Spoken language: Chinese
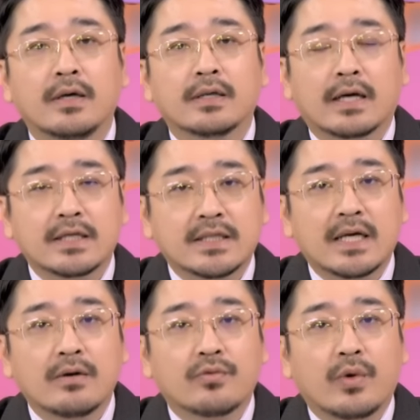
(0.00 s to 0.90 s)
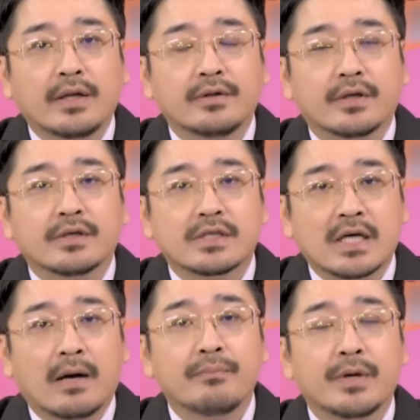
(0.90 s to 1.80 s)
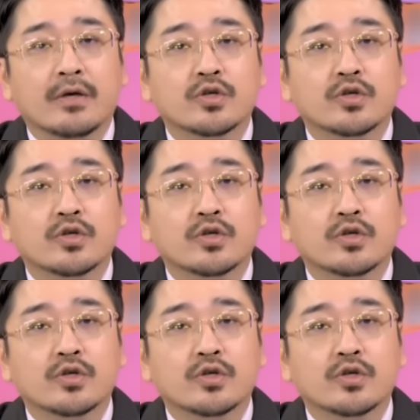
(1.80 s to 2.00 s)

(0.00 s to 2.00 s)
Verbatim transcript: 它相关的产品，